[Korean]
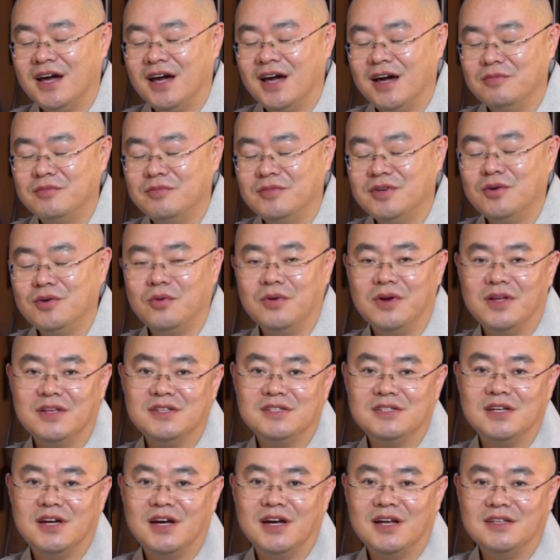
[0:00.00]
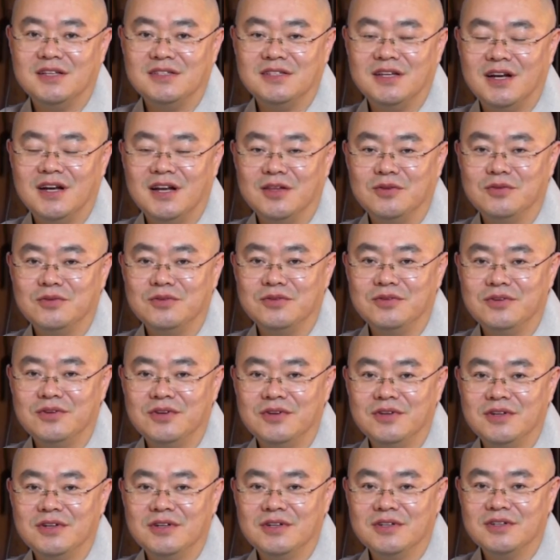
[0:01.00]
아무리 오랜 시간을 살아도
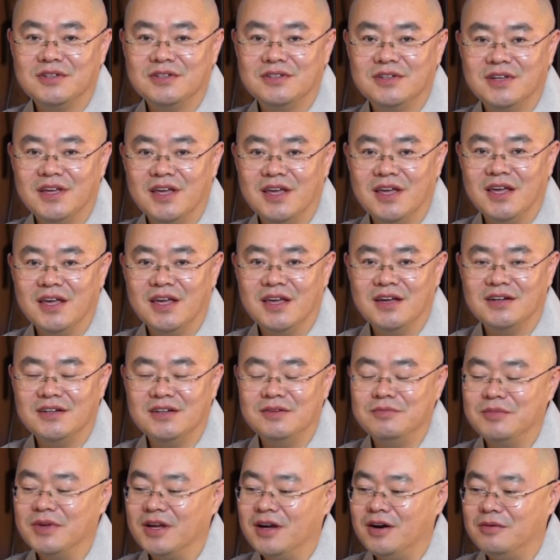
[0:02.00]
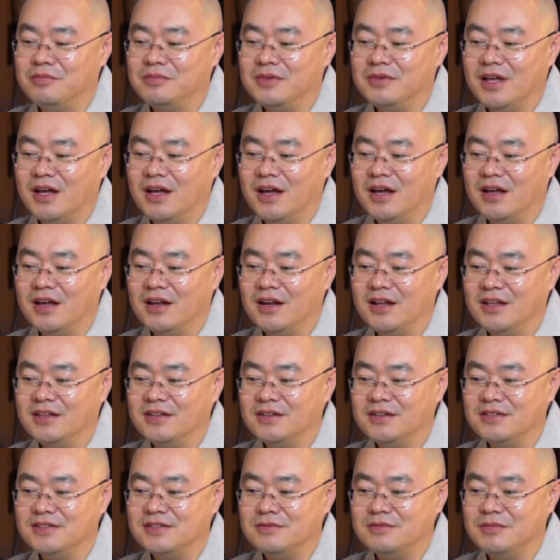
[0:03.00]
그 크게 의미가 없다라는
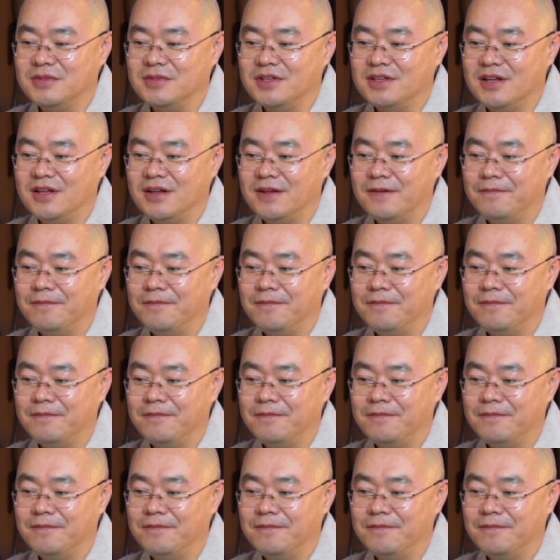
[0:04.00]
것입니다.